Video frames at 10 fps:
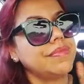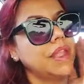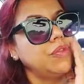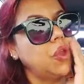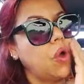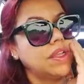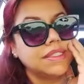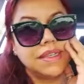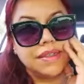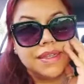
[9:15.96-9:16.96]

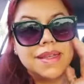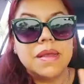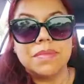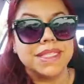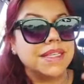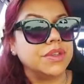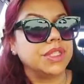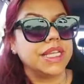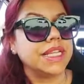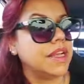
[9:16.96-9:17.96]
Nossa, mas aí eu
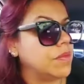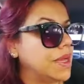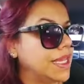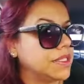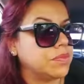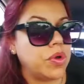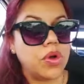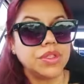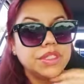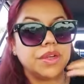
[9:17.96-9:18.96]
tenho que dar uma
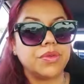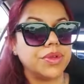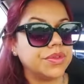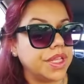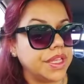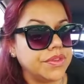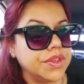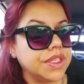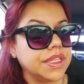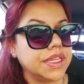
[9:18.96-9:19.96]
resposta ou eu tenho
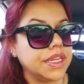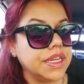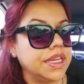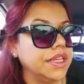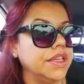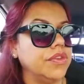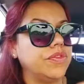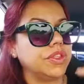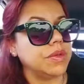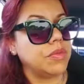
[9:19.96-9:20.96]
que taranã e eu vou
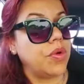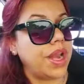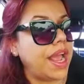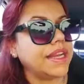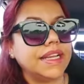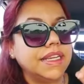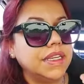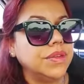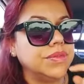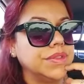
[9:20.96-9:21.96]
demorar.
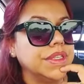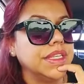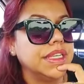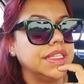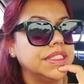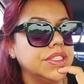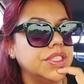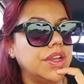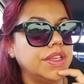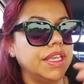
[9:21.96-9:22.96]
Não, você
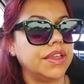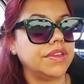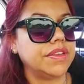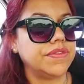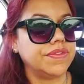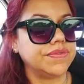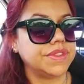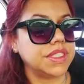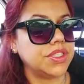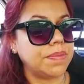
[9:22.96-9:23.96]
já que
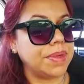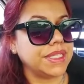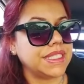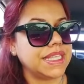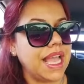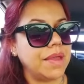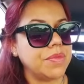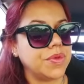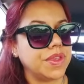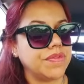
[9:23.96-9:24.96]
você já percebe
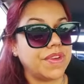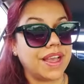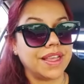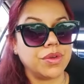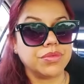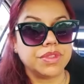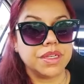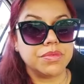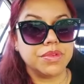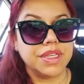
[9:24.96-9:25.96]
o que vai
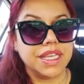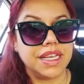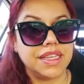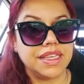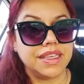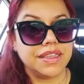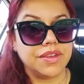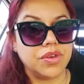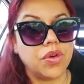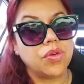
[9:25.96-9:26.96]
contribuir ali
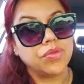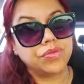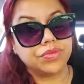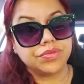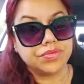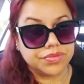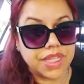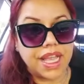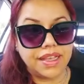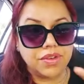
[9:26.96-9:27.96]
ou,
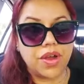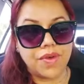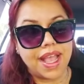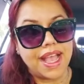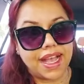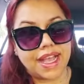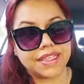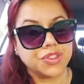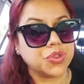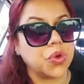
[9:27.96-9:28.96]
né? Qual é a, a
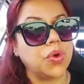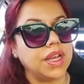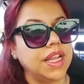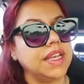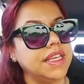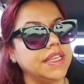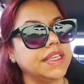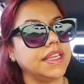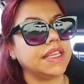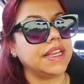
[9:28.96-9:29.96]
escolha ali
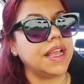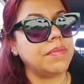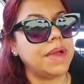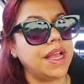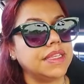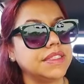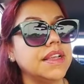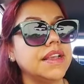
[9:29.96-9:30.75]
que cria mais?